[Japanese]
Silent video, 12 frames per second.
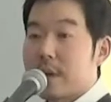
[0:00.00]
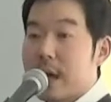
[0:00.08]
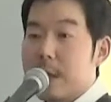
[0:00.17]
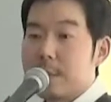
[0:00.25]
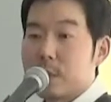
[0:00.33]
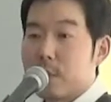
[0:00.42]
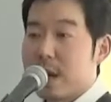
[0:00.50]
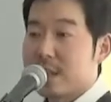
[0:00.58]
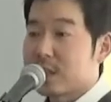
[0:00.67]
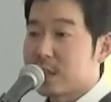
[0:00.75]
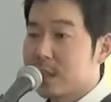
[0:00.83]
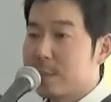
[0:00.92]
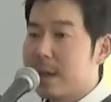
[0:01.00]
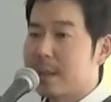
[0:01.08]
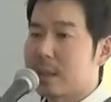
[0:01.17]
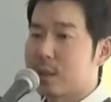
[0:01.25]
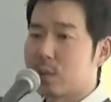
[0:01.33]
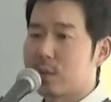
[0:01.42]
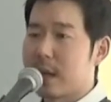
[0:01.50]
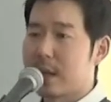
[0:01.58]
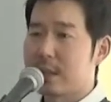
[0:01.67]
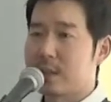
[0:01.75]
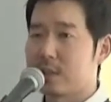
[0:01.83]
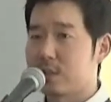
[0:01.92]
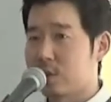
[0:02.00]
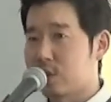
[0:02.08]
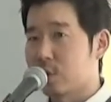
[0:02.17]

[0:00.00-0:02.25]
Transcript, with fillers: 神は全ての成り行